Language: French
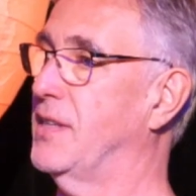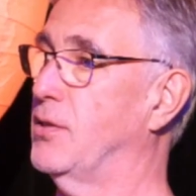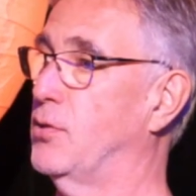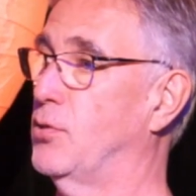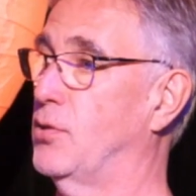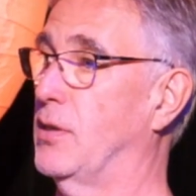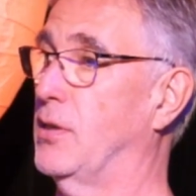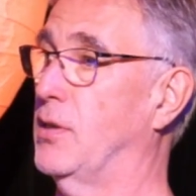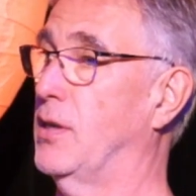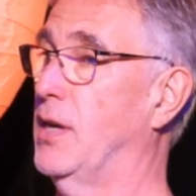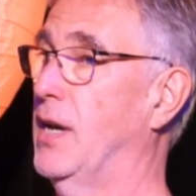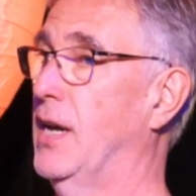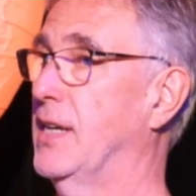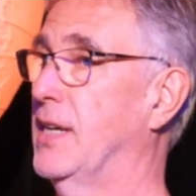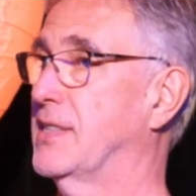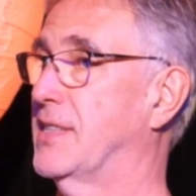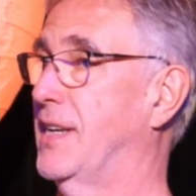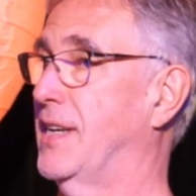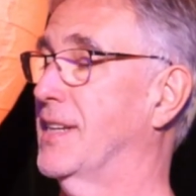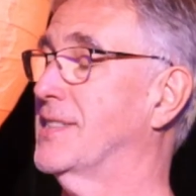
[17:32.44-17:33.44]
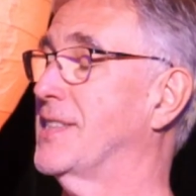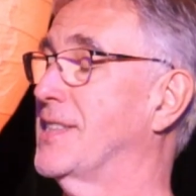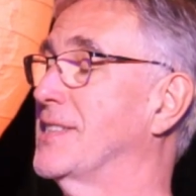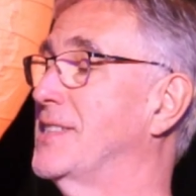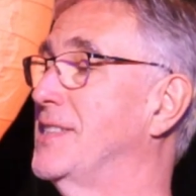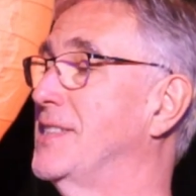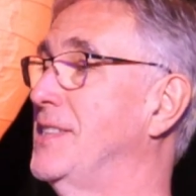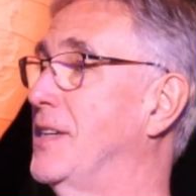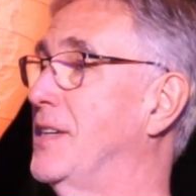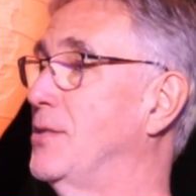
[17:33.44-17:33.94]
des, c'est
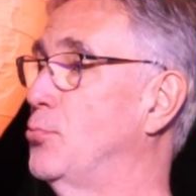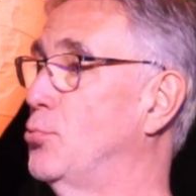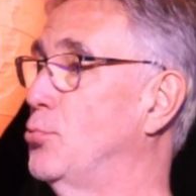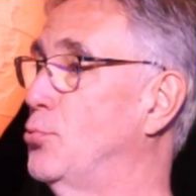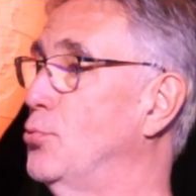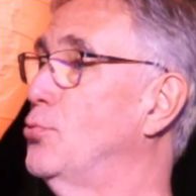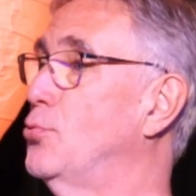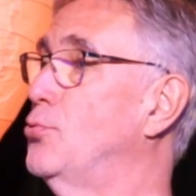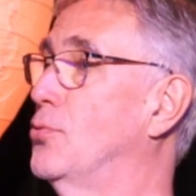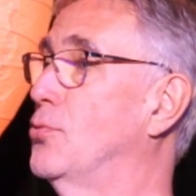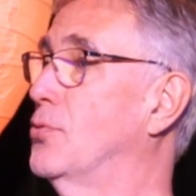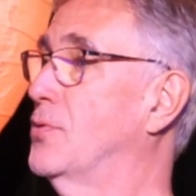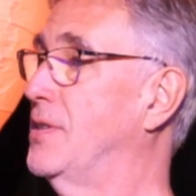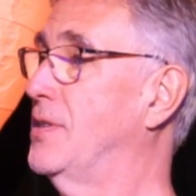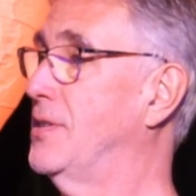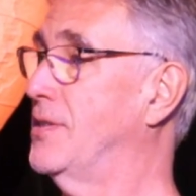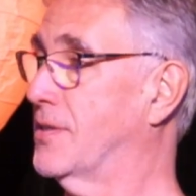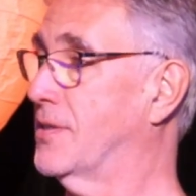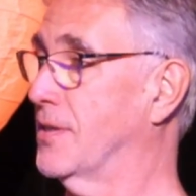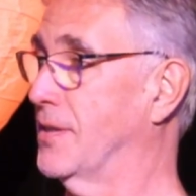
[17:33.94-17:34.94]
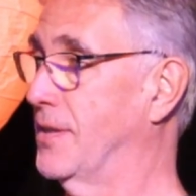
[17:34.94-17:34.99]
l'assassinat du duc de voilà, Guise.